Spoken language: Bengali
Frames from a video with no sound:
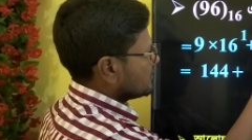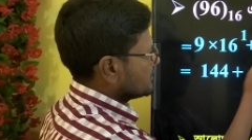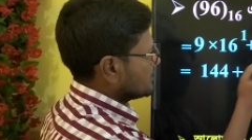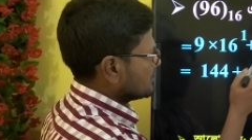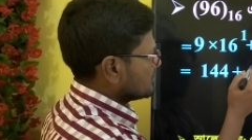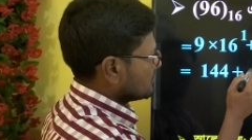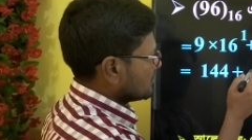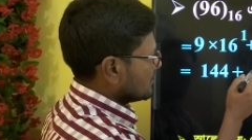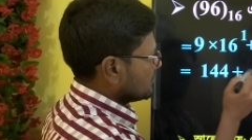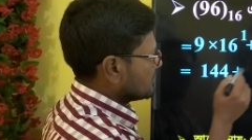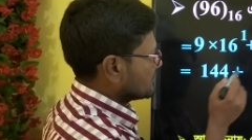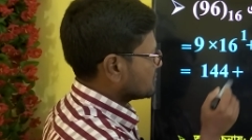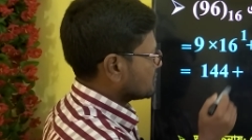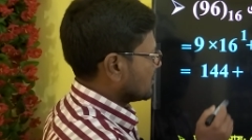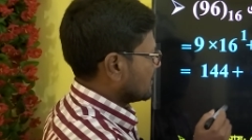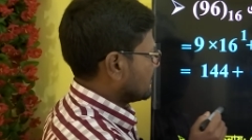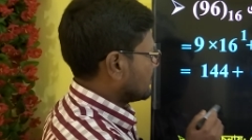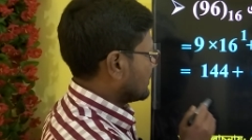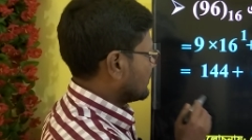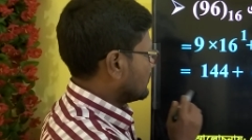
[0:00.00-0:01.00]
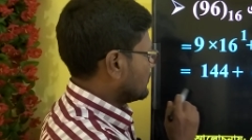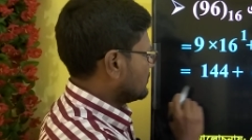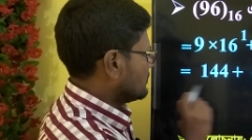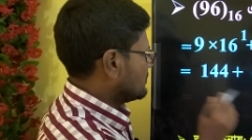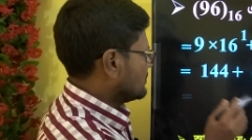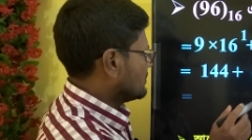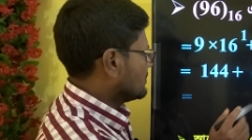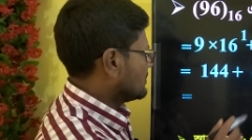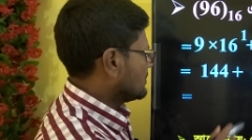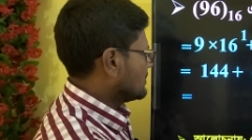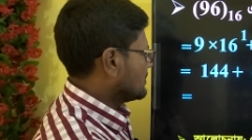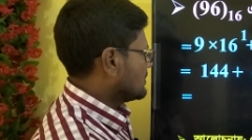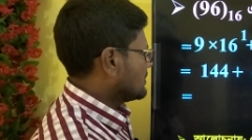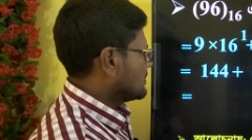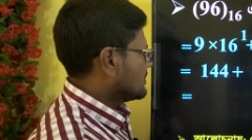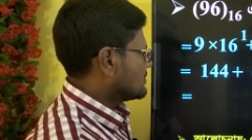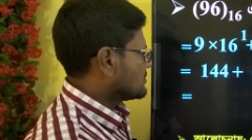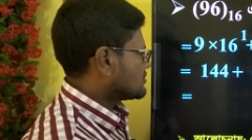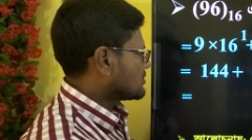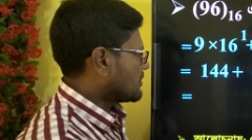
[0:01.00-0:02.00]
সমাধান করে আমরা ছয় পাবো
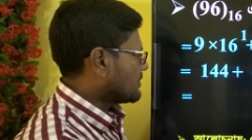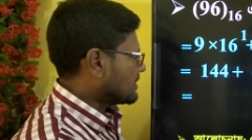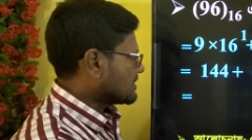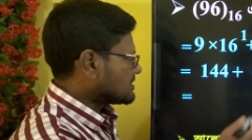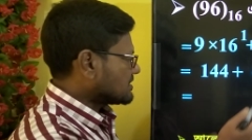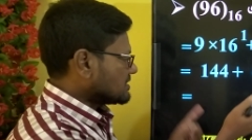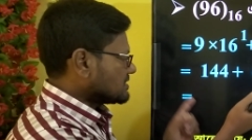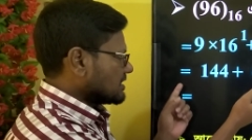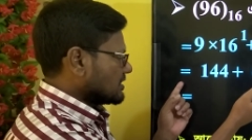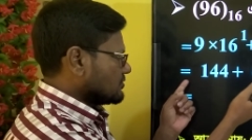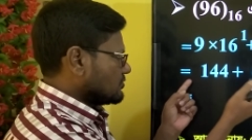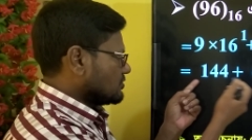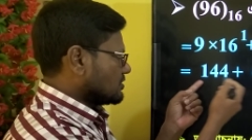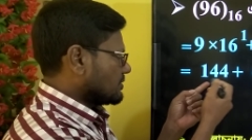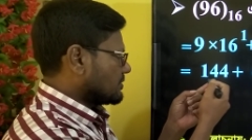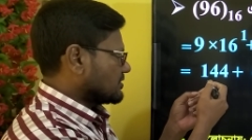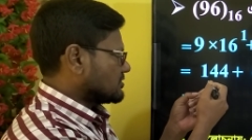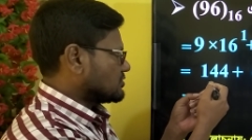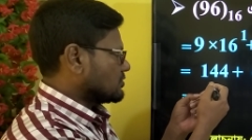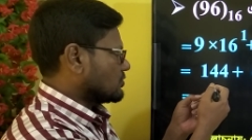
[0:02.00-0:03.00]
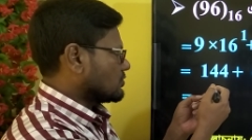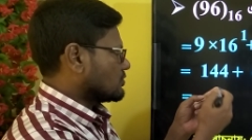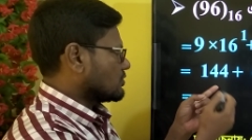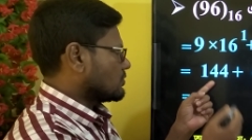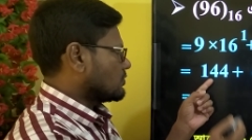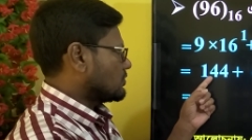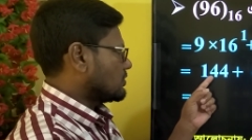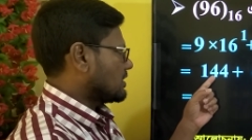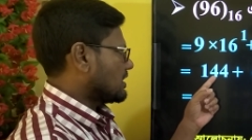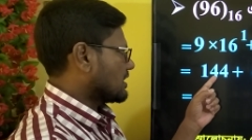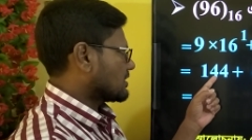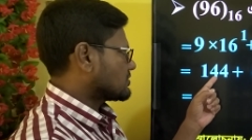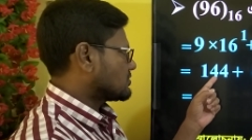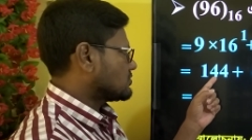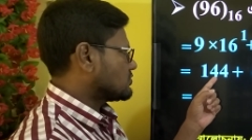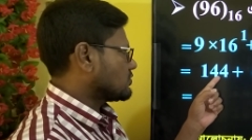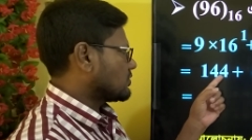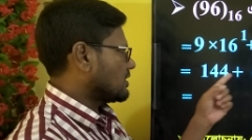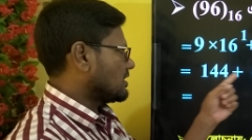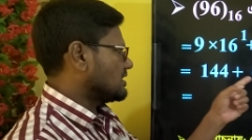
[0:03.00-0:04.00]
সবার শেষে এই দুটো আমরা যোগ করব
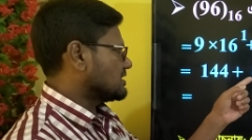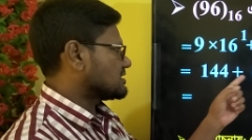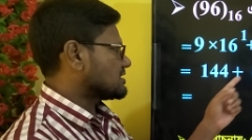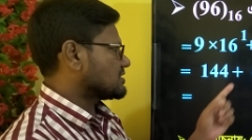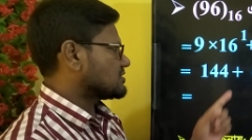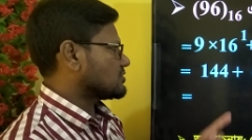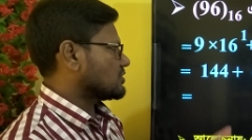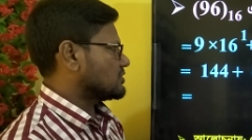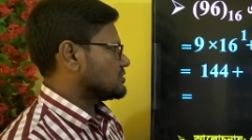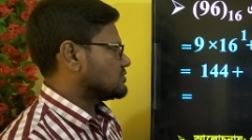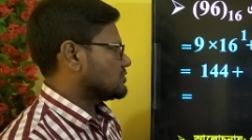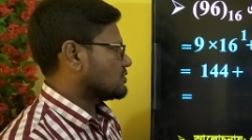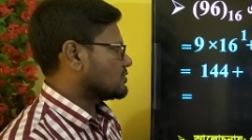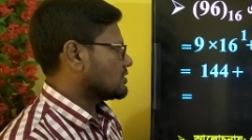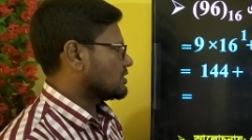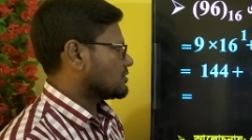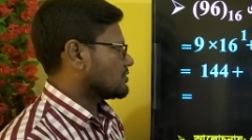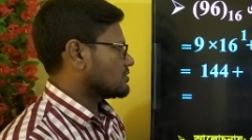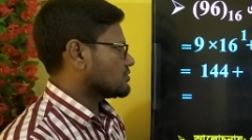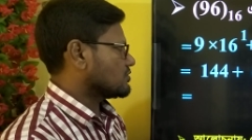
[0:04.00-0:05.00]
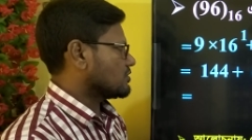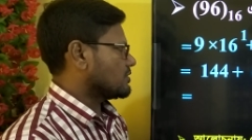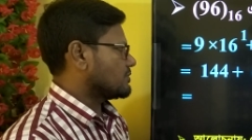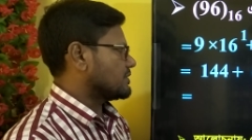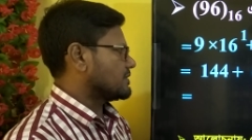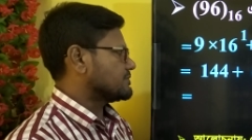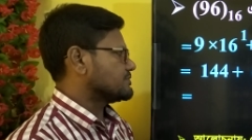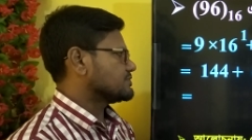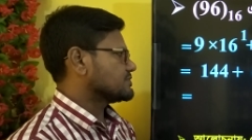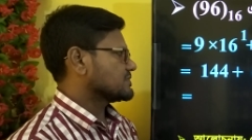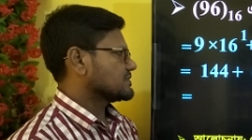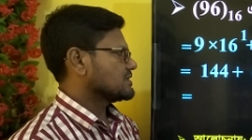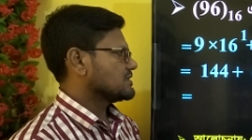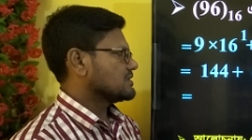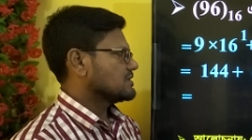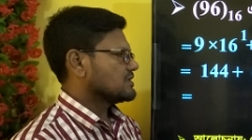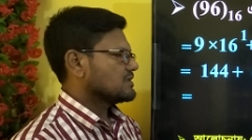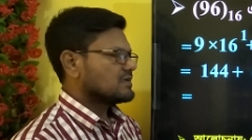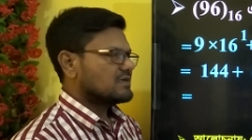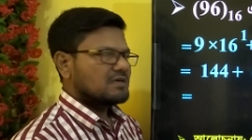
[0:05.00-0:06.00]
একশো চুয়াল্লিশ আর ছয় যোগ করে কত হবে
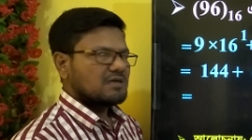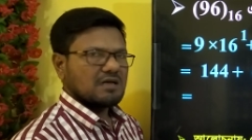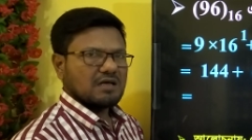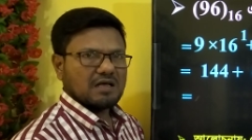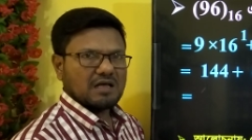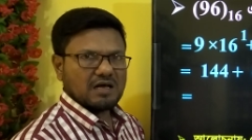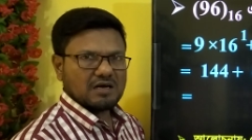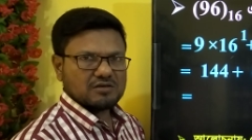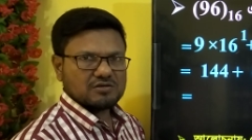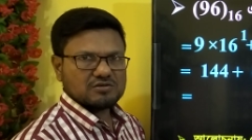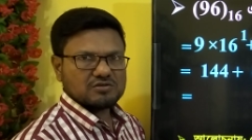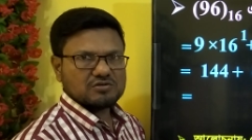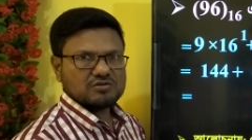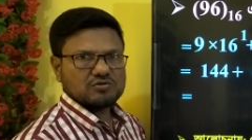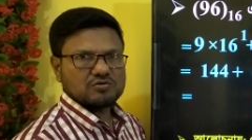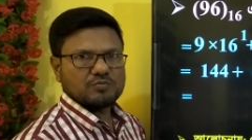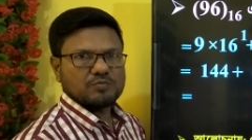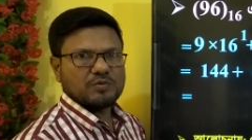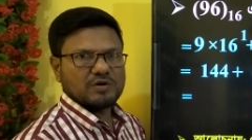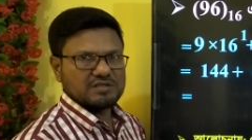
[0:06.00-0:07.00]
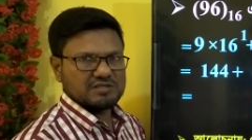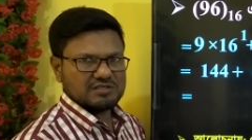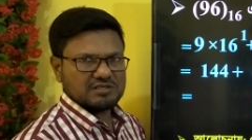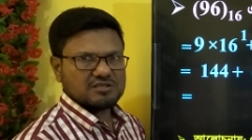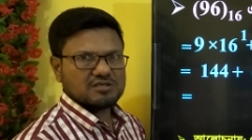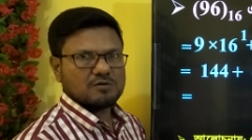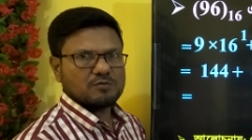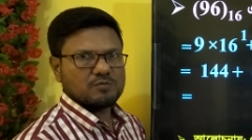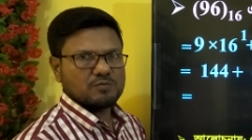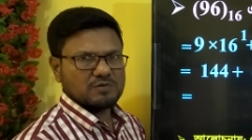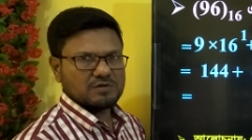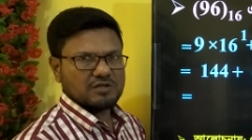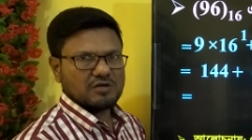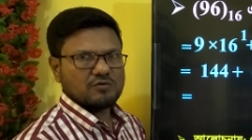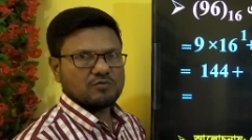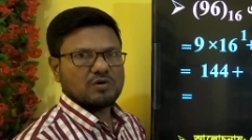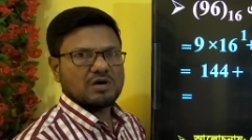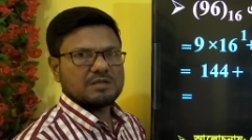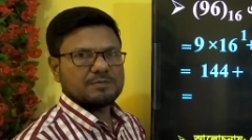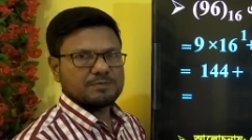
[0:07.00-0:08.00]
একশো পঞ্চাশ হবে মনে
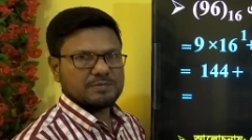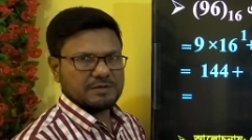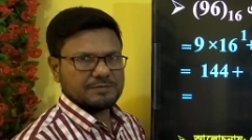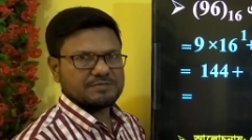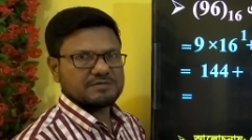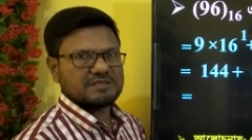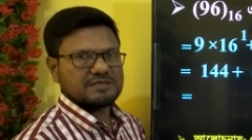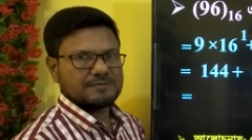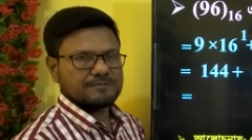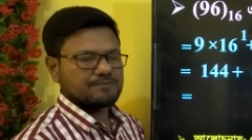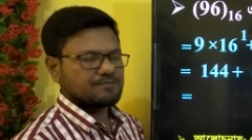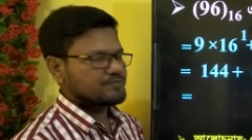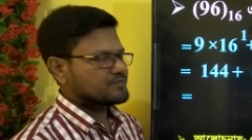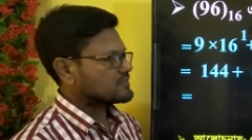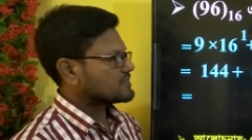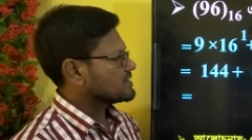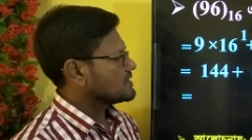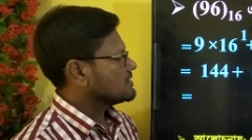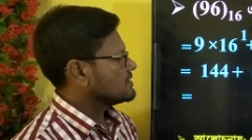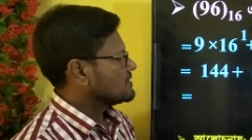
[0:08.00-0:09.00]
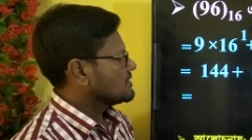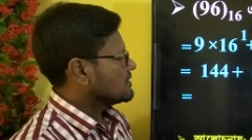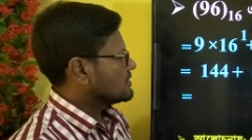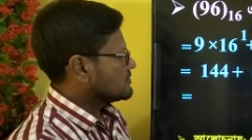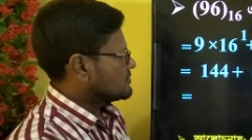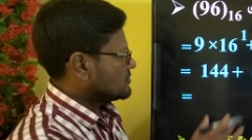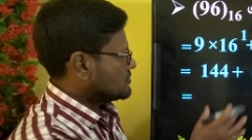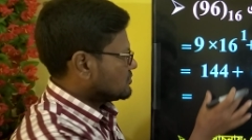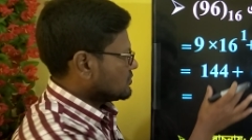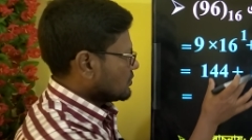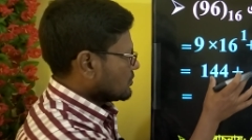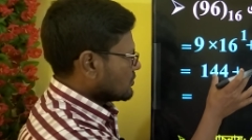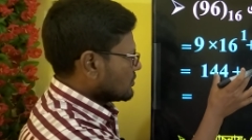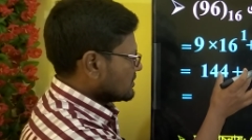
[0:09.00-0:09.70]
হয় ওয়ান ফিফটি তো যোগ